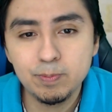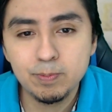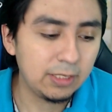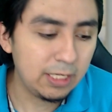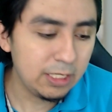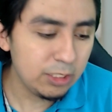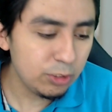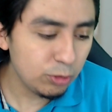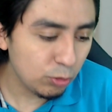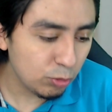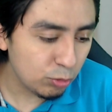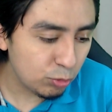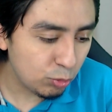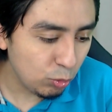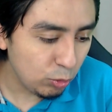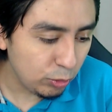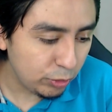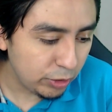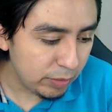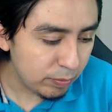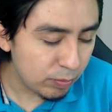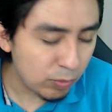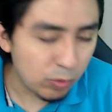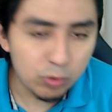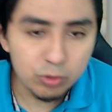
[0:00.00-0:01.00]
Estos
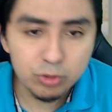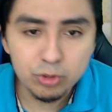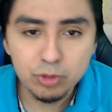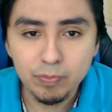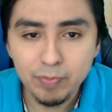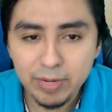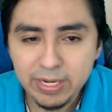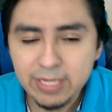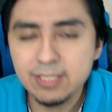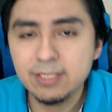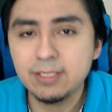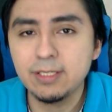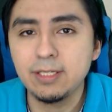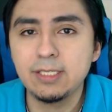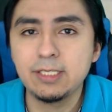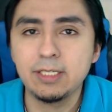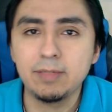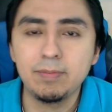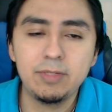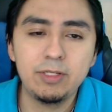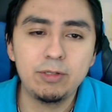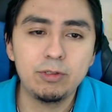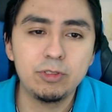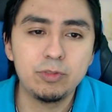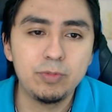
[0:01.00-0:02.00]
últimos meses,
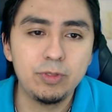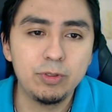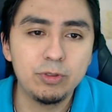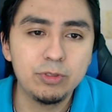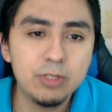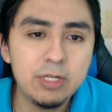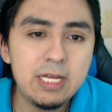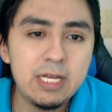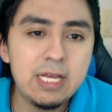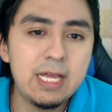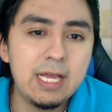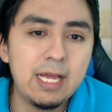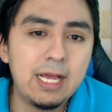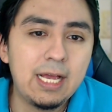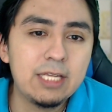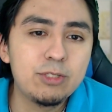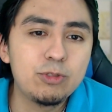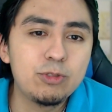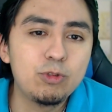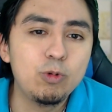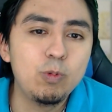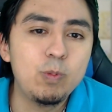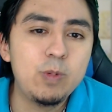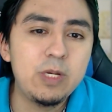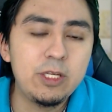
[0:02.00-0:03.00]
amigos míos, ha
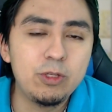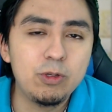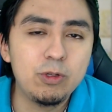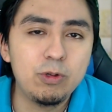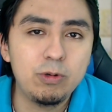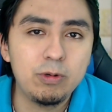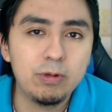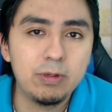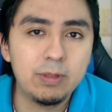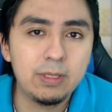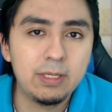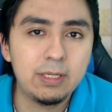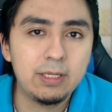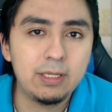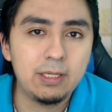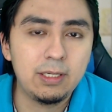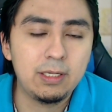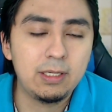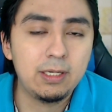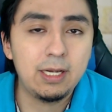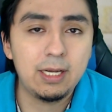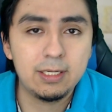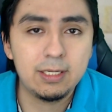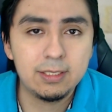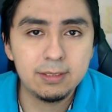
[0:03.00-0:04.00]
subido
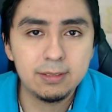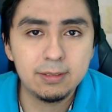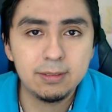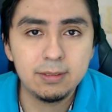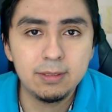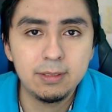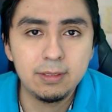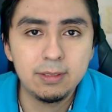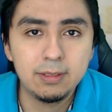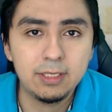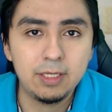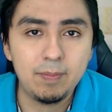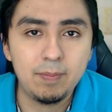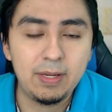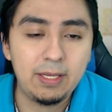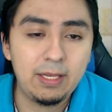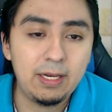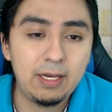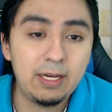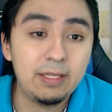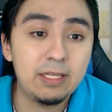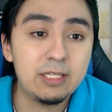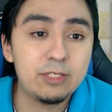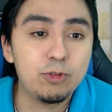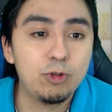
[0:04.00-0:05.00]
el gas de
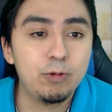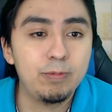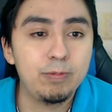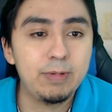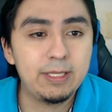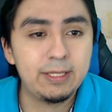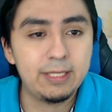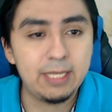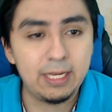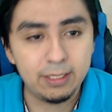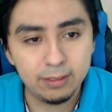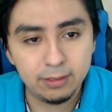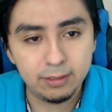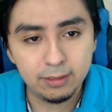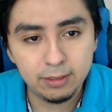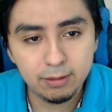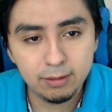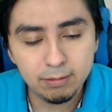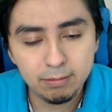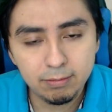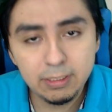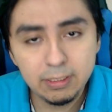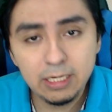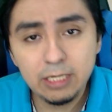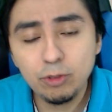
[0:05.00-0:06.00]
manera desorbitante.
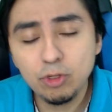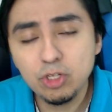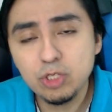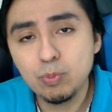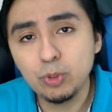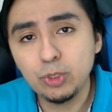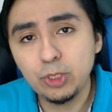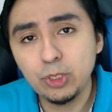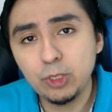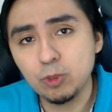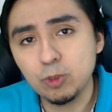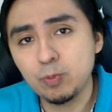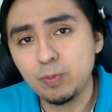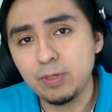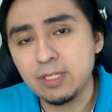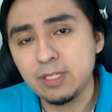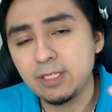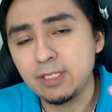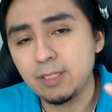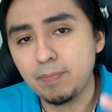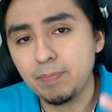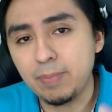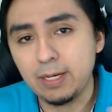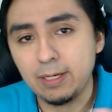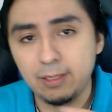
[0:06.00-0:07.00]
Y hay dos motivos
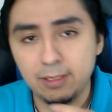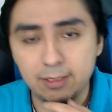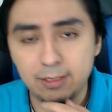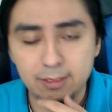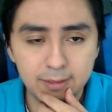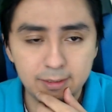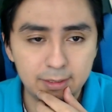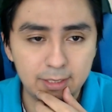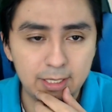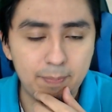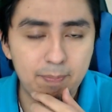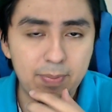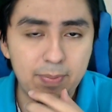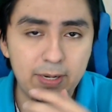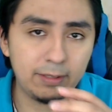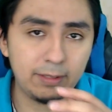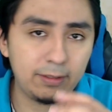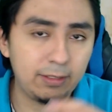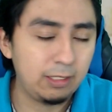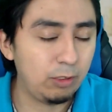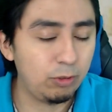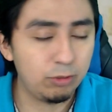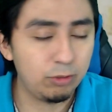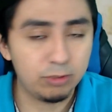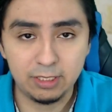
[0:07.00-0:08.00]
principales,
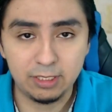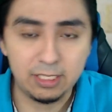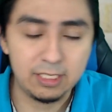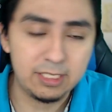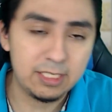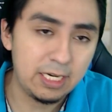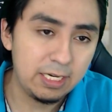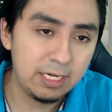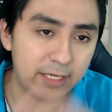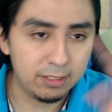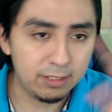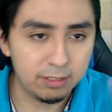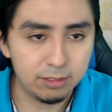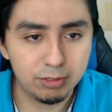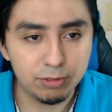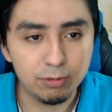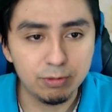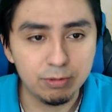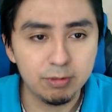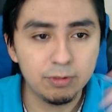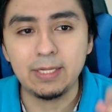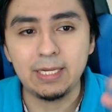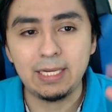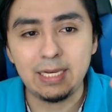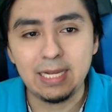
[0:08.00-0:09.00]
aparte de los que ya he dicho
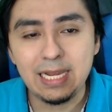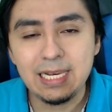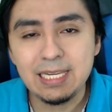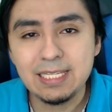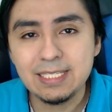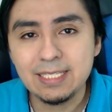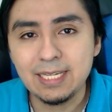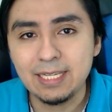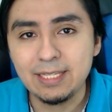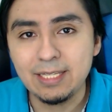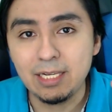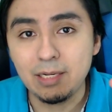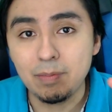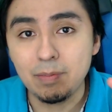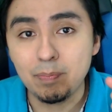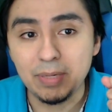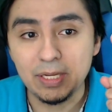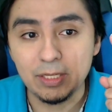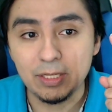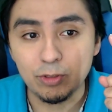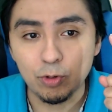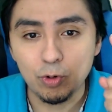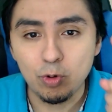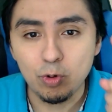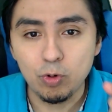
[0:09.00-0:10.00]
el alza del
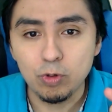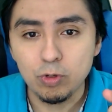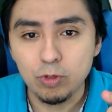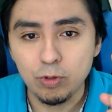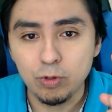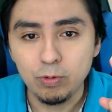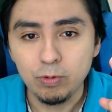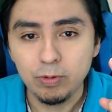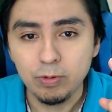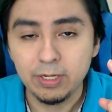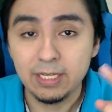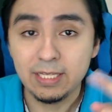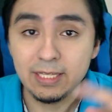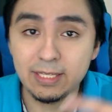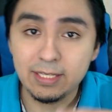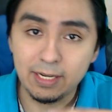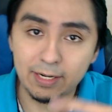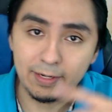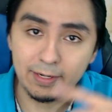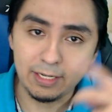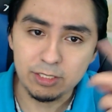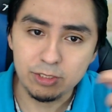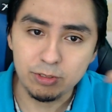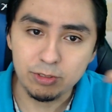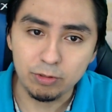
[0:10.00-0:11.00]
petróleo
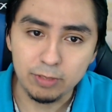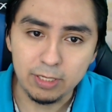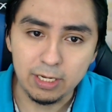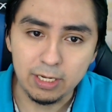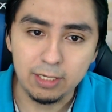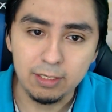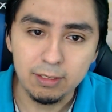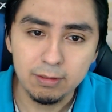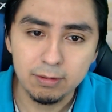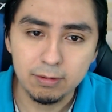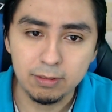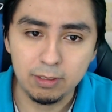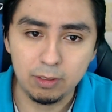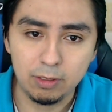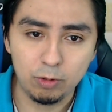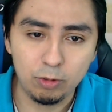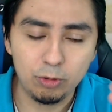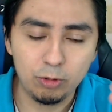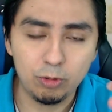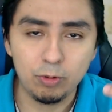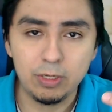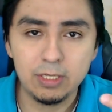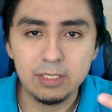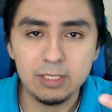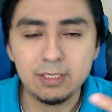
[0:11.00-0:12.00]
internacional y el
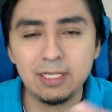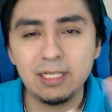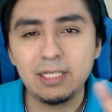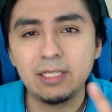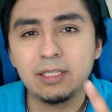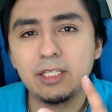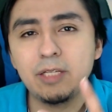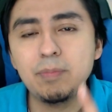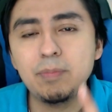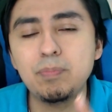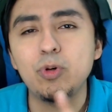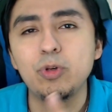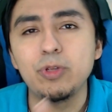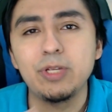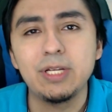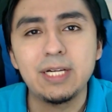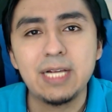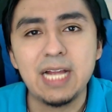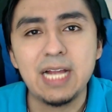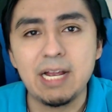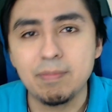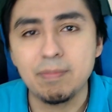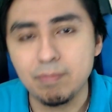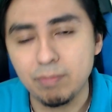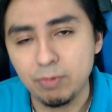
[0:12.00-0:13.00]
otro es el tipo de
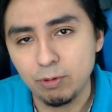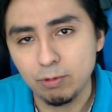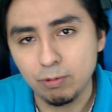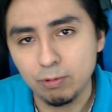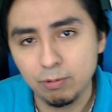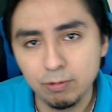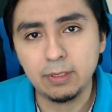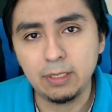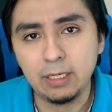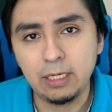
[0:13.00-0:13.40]
cambio.